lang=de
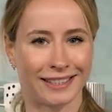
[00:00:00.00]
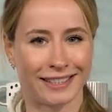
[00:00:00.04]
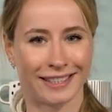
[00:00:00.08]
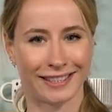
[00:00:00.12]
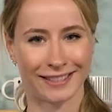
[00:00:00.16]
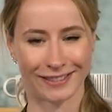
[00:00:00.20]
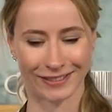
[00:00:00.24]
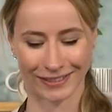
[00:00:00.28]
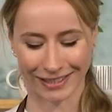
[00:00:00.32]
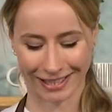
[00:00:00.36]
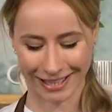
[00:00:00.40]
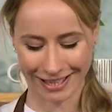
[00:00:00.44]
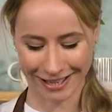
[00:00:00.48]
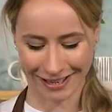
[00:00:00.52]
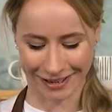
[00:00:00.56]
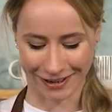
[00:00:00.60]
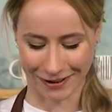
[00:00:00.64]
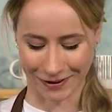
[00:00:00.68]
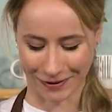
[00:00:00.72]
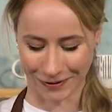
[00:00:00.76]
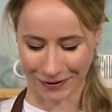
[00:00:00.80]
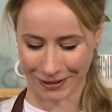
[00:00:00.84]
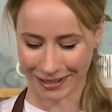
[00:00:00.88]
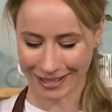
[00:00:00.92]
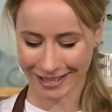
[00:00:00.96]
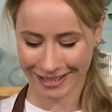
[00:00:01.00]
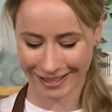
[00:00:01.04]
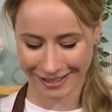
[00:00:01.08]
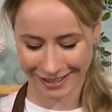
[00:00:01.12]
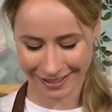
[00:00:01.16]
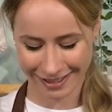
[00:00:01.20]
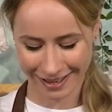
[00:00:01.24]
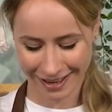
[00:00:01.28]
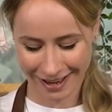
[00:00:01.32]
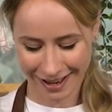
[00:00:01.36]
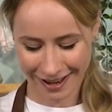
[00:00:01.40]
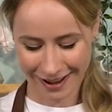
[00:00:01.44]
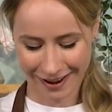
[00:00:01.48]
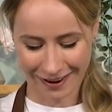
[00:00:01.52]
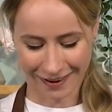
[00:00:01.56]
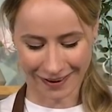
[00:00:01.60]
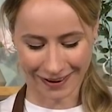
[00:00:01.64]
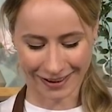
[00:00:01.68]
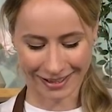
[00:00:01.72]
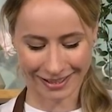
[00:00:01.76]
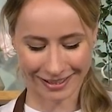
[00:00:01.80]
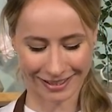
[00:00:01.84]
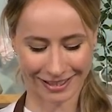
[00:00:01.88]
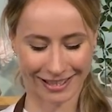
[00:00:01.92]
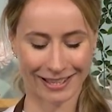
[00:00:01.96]
die zucchini nudels
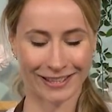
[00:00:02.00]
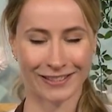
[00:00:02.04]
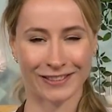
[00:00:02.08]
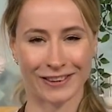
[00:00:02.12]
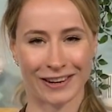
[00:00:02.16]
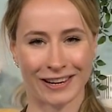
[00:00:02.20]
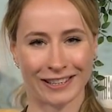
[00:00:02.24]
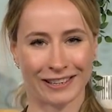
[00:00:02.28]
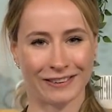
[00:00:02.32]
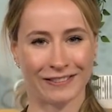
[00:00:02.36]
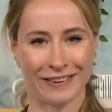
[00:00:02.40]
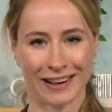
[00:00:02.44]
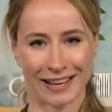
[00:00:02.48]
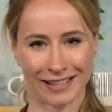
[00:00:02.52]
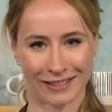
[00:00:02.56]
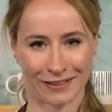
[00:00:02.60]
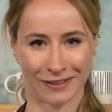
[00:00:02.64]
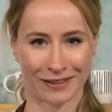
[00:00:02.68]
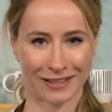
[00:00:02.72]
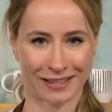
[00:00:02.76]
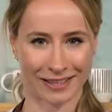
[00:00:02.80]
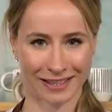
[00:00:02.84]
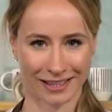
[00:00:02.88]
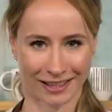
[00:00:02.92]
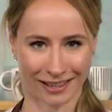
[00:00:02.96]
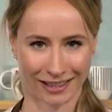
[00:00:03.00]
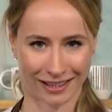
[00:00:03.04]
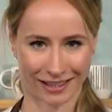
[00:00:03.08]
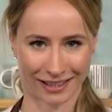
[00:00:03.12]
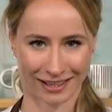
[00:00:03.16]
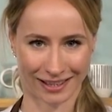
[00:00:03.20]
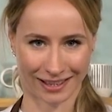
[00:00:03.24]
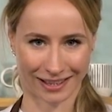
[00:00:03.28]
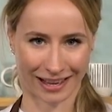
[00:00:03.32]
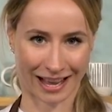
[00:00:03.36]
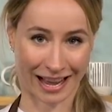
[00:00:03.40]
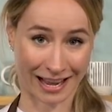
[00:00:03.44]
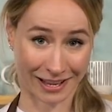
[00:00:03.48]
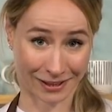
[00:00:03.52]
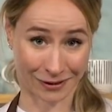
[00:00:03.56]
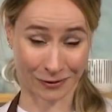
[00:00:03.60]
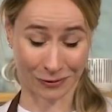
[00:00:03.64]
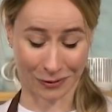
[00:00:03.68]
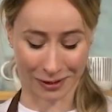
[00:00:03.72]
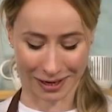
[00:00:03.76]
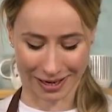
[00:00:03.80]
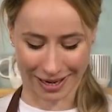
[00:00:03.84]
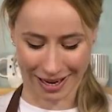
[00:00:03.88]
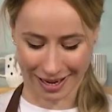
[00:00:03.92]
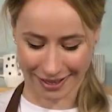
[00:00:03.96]
Und die sollen quasi unsere
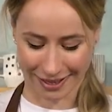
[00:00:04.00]
Reisnudeln